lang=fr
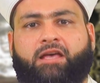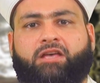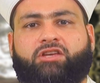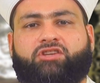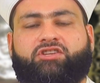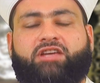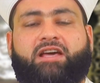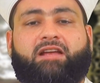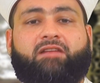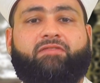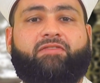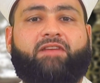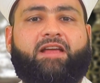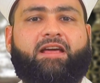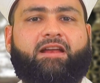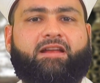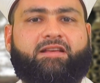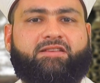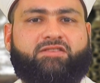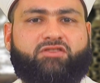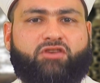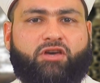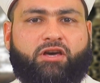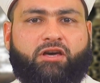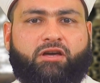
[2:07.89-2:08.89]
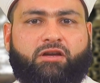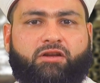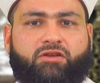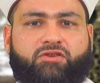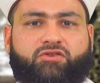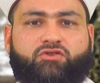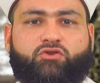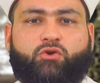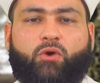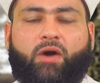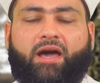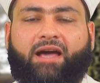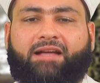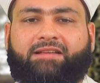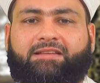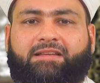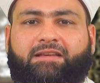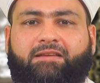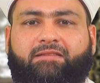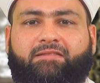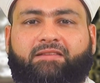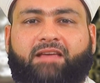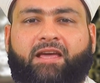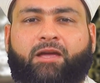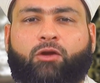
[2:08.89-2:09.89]
Chers frères et sœurs, ce
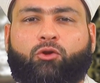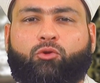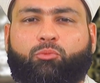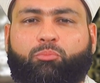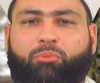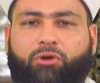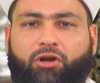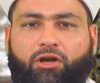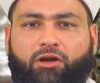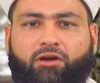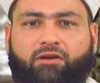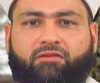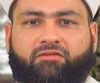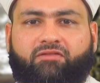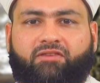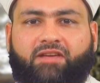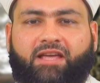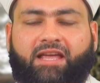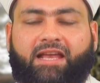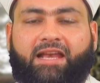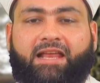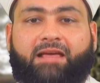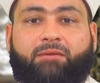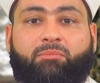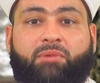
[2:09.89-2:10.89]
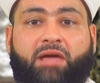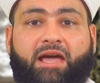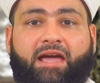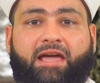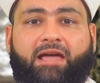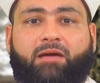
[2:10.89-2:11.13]
hadith est une preuve qu'il est bien